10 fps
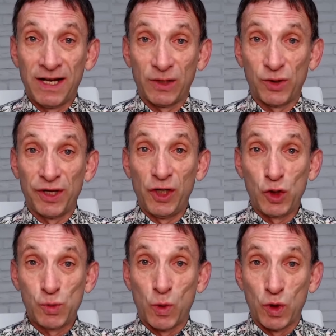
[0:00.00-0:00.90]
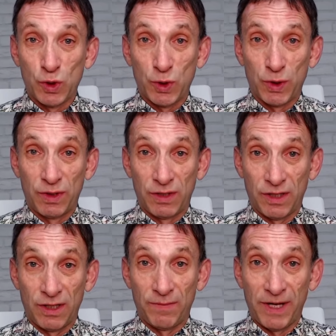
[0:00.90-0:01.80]
которые используют
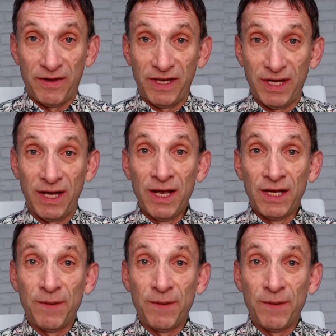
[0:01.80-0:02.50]
э, боевики,